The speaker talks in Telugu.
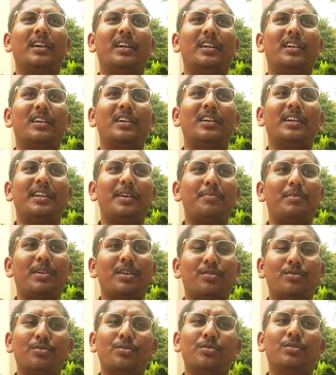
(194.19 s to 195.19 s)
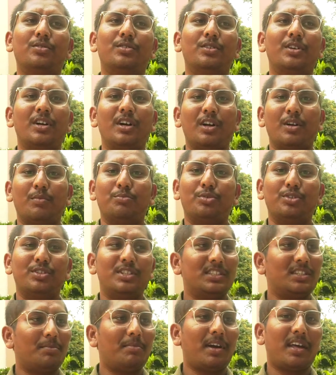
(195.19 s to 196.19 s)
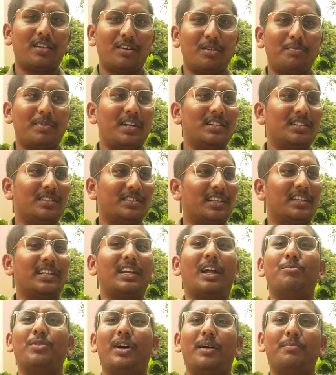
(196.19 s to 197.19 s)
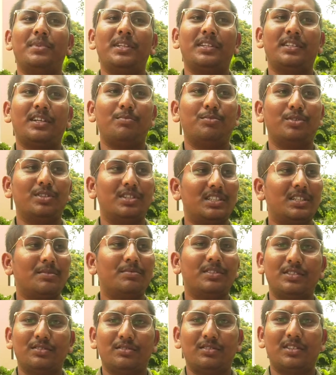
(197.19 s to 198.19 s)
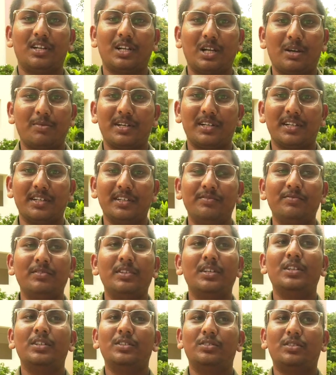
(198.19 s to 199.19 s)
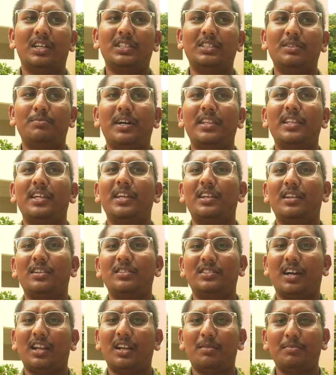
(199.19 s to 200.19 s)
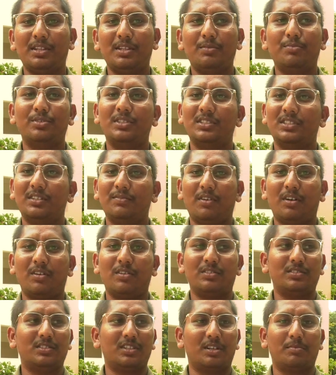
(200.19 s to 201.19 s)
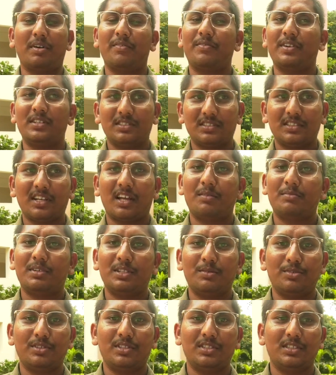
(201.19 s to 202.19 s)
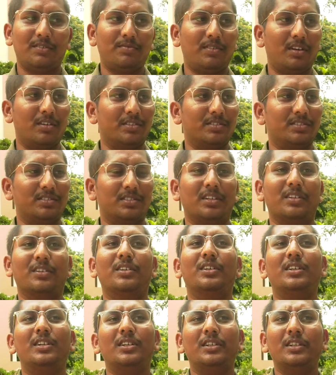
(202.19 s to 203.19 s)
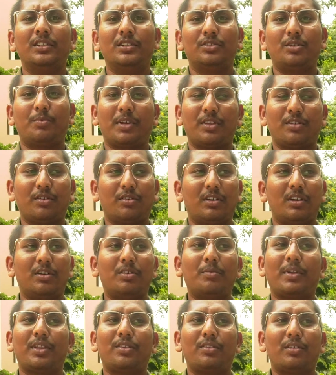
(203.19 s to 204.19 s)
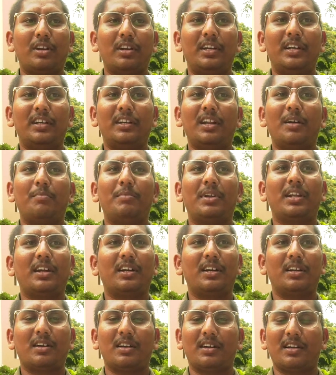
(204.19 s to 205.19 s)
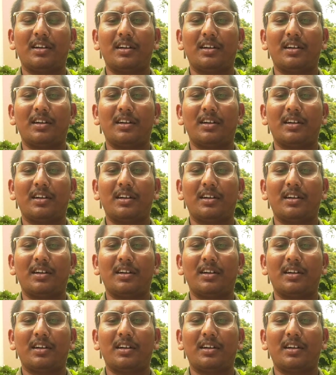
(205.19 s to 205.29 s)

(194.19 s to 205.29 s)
ఎట్లా అంటే మనకు బుద్ధిజం మేనర్లో పెళ్లి జరుగుతుంది ఎందుకంటే అంబేద్కర్ బుద్ధిజం తీసుకున్నారు కాబట్టి సో అసిబాద్ ఏరియాలో చాలా మంది బుద్ధిజం ఫాలోవర్స్ ఉంటారు మా ఫ్రెండ్స్ చాలా మంది బుద్ధిజం ఫాలోవర్స్ ఉన్నారు సో ప్రతి ఒక్కరు ప్రతి ఒక్కరి ఇంట్లో మనకి ఇక్కడ